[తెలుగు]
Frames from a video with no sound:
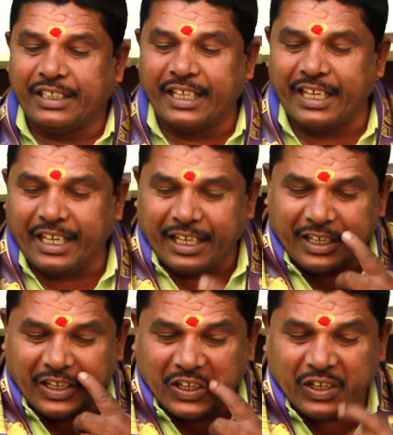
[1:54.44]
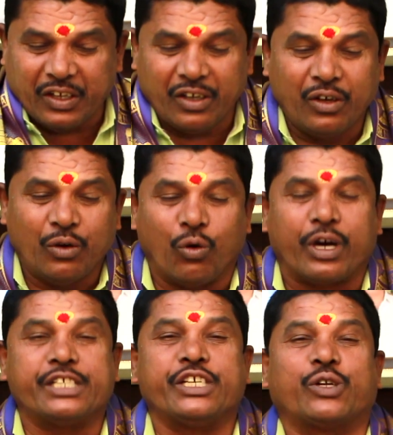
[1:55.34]
ఇది
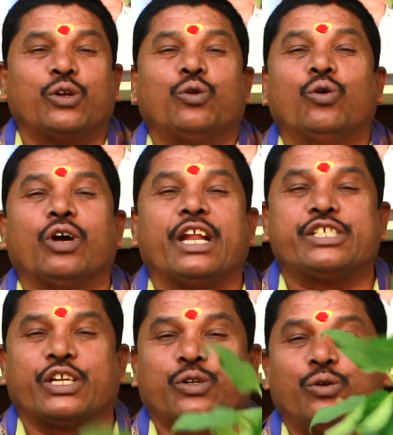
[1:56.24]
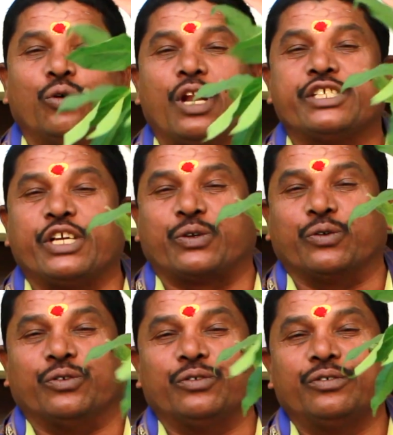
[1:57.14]
ఒక చెట్టు నూగుల చెట్టు నూల
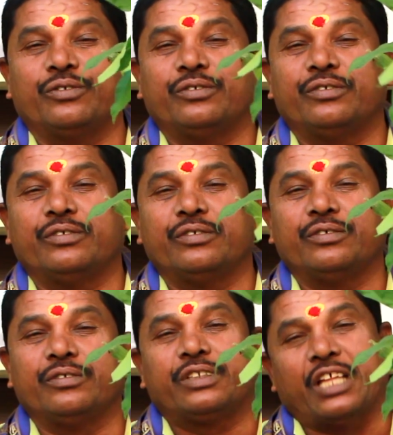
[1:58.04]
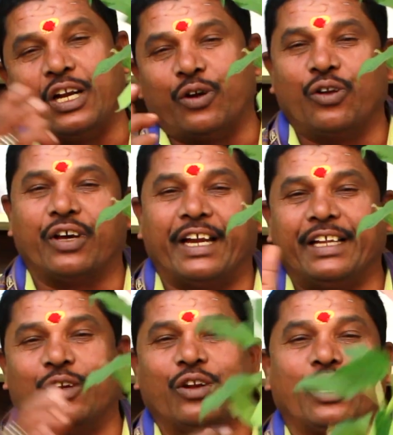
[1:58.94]
చెట్టు తెల్లనూలు కానీ
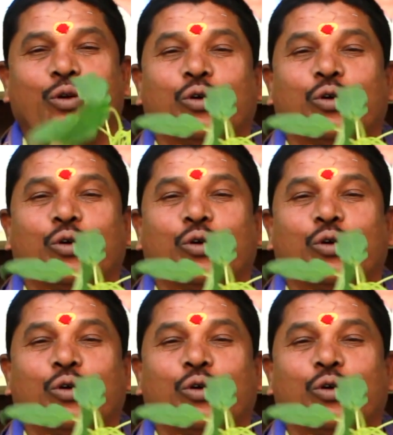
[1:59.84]
ఎన్నులు కానీ